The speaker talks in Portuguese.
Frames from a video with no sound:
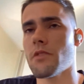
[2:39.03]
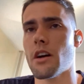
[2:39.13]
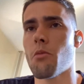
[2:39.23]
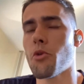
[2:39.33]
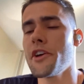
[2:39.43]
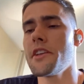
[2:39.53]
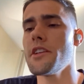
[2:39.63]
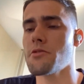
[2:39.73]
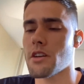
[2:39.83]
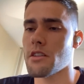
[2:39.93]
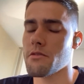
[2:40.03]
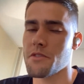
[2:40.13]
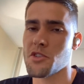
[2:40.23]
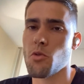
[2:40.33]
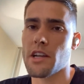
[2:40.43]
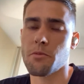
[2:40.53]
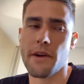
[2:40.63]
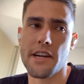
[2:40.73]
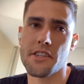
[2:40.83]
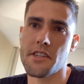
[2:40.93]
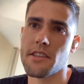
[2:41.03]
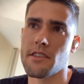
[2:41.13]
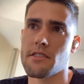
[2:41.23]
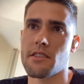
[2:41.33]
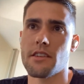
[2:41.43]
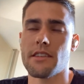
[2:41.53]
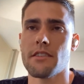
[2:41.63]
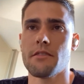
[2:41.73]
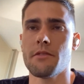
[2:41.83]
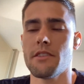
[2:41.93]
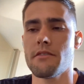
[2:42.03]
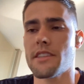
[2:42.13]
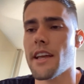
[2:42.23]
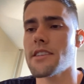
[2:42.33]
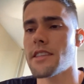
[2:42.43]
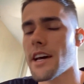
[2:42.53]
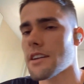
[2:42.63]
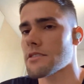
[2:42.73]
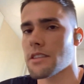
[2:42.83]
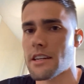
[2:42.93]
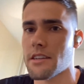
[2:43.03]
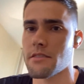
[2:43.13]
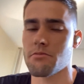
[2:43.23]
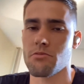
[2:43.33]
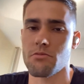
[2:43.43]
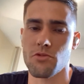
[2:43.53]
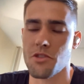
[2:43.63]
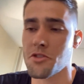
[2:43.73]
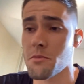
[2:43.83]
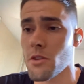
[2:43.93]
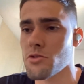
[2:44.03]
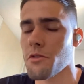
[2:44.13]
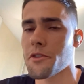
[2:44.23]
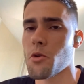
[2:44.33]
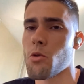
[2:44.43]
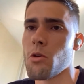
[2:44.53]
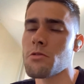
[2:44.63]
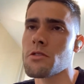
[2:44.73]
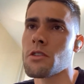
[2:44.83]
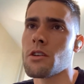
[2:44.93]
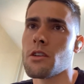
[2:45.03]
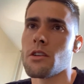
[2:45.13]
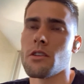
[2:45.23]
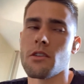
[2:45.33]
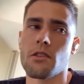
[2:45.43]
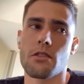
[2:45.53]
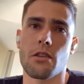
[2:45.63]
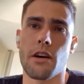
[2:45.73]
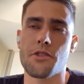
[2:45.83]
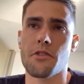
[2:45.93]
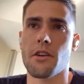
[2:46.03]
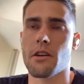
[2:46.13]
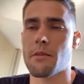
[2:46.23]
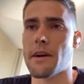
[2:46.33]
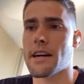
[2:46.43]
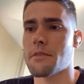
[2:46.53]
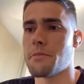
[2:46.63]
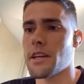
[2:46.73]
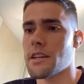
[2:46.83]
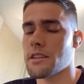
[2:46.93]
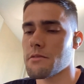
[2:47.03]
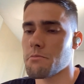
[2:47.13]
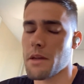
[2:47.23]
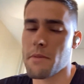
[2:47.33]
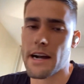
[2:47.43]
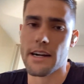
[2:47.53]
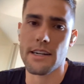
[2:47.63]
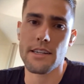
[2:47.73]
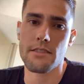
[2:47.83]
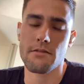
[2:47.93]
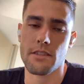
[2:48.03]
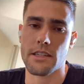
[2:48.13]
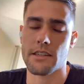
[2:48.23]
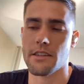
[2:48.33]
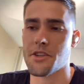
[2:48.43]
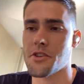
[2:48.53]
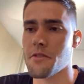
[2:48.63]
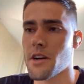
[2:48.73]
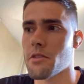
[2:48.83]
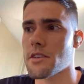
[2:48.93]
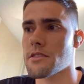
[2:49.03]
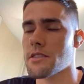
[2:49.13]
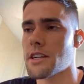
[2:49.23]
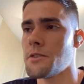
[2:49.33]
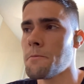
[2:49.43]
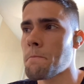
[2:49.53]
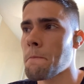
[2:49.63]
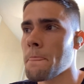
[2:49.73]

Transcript: é, um bom início, né? Fiz quatro partidas e, e em três delas é, nosso time não sofreu gols. Então acho que é uma marca bem, bem bacana é, que a gente vem alcançando